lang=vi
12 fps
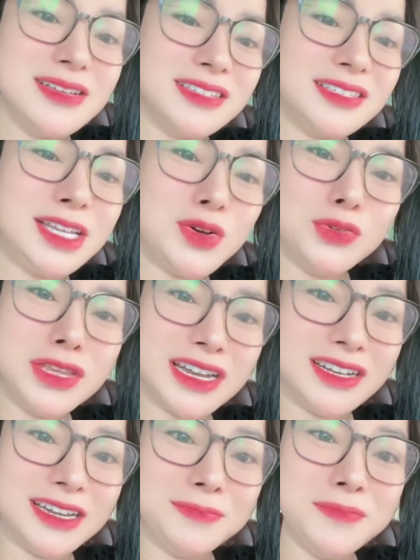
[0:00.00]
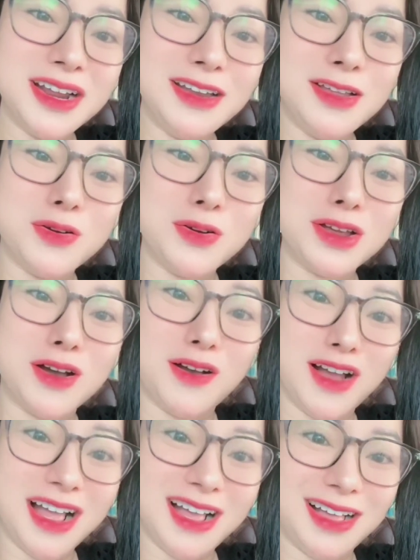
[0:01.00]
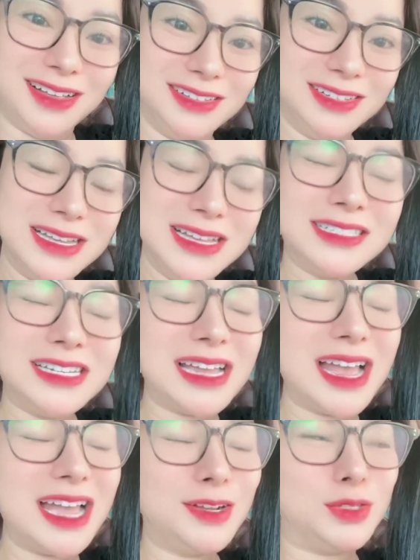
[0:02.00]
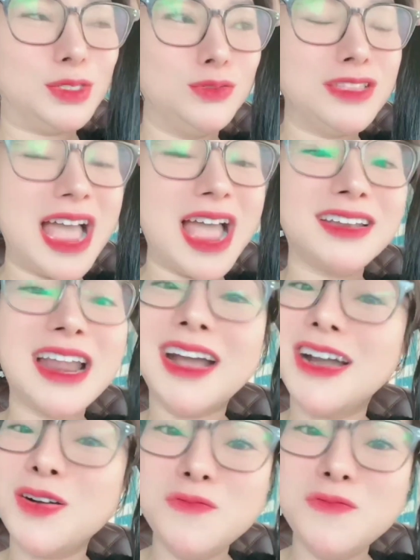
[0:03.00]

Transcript: siêu nhân đến mức độ đó Chị hai của chúng ta đã không